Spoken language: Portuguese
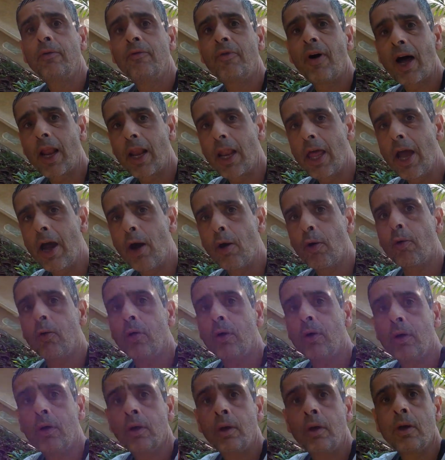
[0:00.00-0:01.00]
Valeu?
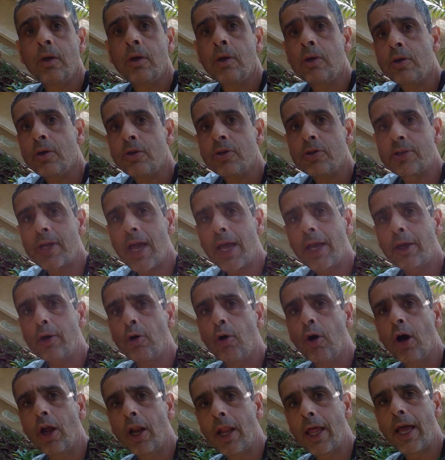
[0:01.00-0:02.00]
Segue
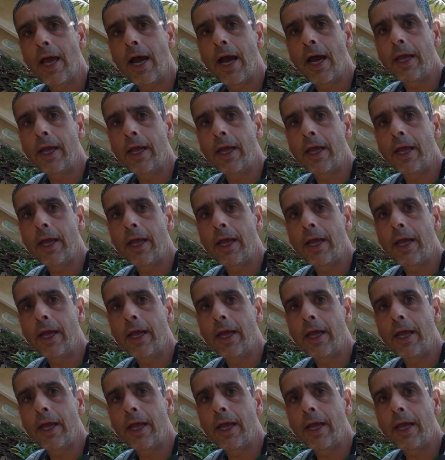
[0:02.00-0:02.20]
o rolê